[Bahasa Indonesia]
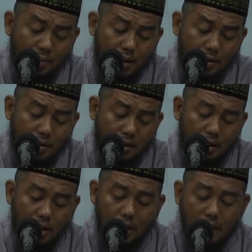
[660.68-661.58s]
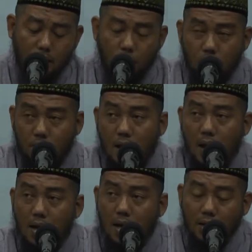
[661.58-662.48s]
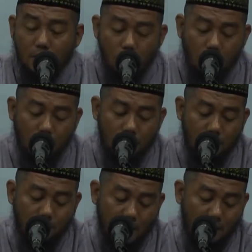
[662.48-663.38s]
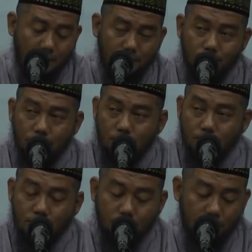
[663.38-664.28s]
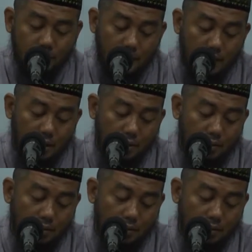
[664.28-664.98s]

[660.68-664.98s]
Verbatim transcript: ba'di illa halikun. Tak ada lagi orang yang menyimpang. Ya.